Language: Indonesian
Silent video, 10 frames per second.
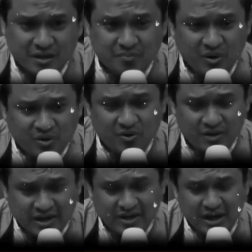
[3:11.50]
dasar
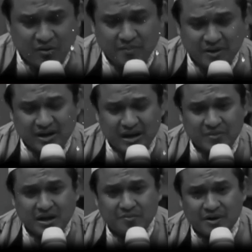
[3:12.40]
pokok dari dakwah
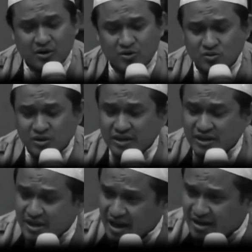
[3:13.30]
para nabi dan para rasul
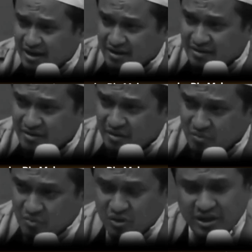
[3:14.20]
ini dilanggar.
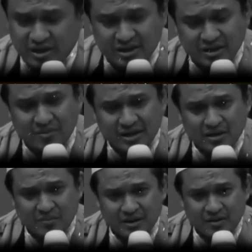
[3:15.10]
Memurnikan
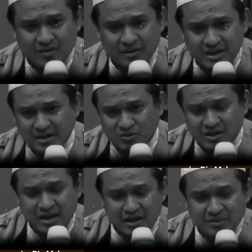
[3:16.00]
ibadah kepada Allah.
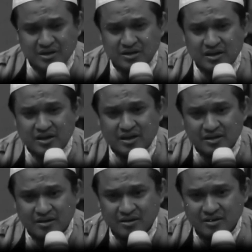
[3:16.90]
Jatuh di dalam
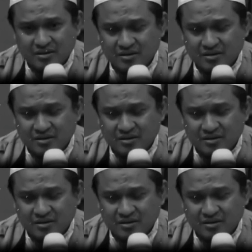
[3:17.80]
kesyirikan.